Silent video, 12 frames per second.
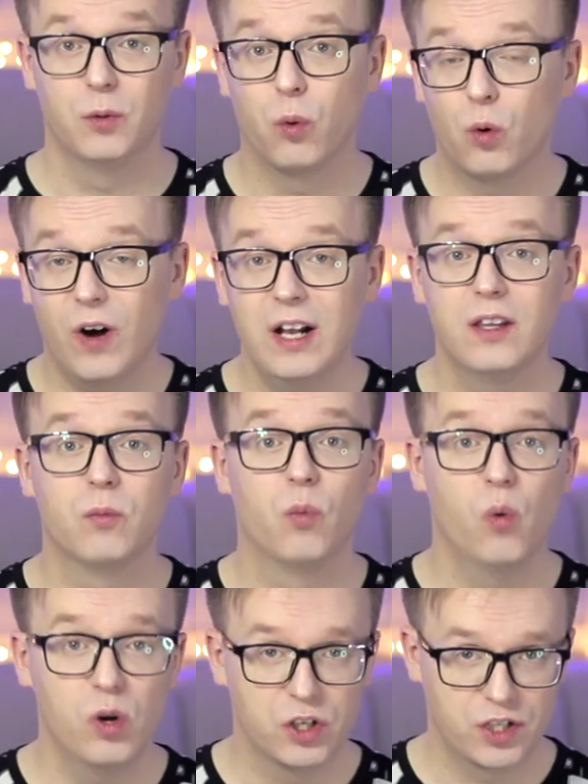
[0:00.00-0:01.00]
Ты буквально
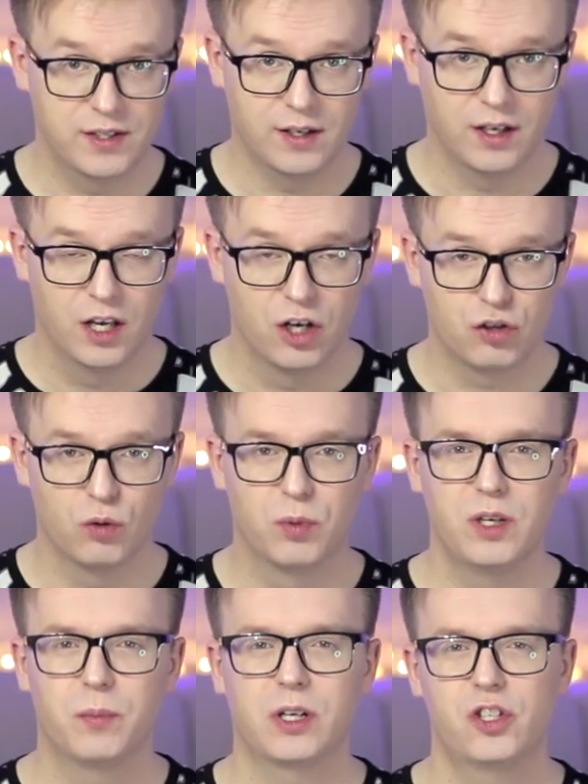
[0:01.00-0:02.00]
молишься,
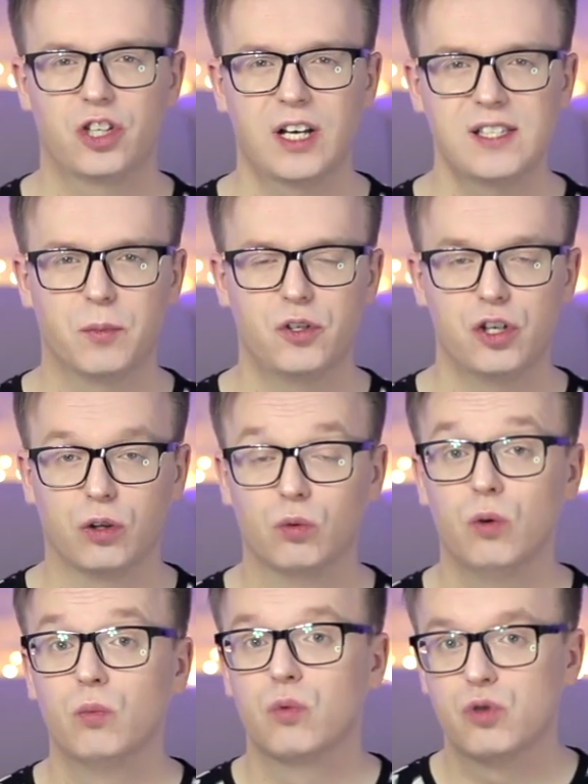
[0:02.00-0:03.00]
чтобы не прочитать об
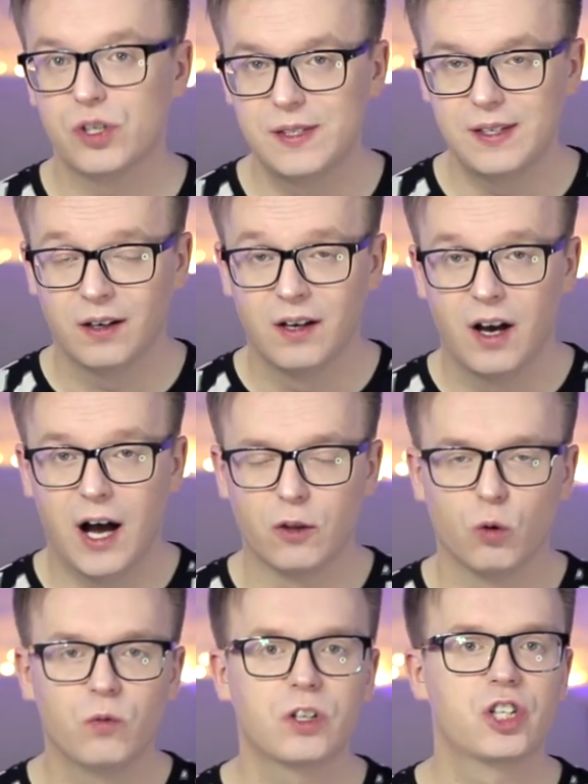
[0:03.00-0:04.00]
очередном ужасе, о
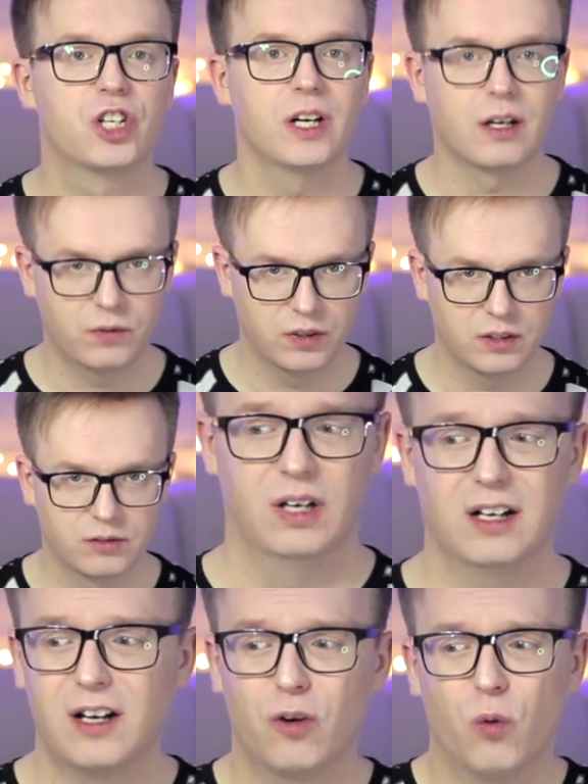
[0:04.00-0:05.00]
новых жертвах,
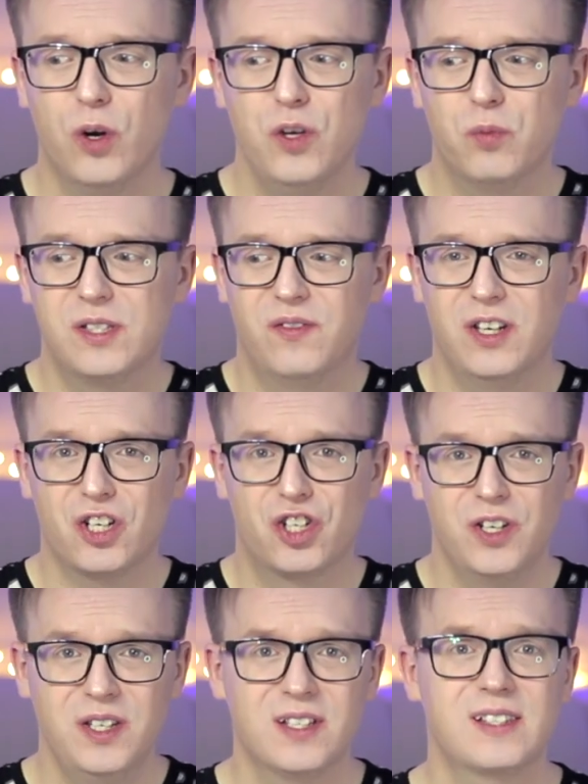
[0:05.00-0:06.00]
о какой-нибудь
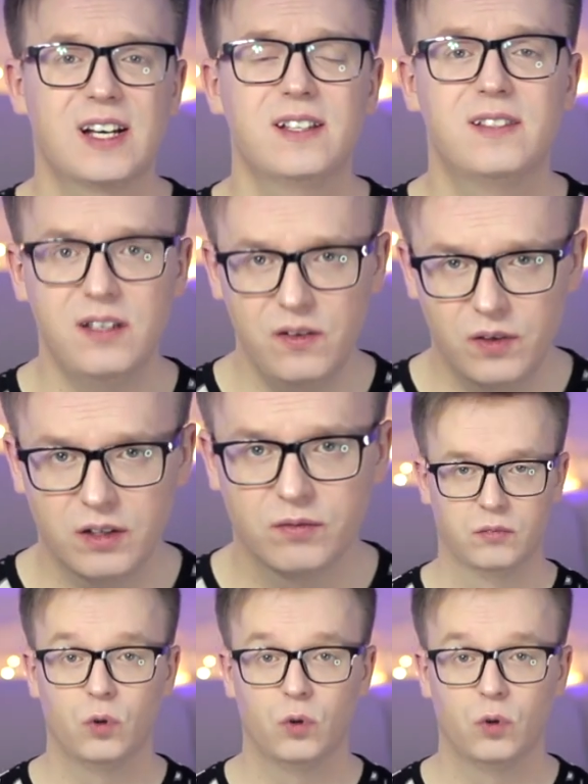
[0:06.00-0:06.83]
свежей инициативе.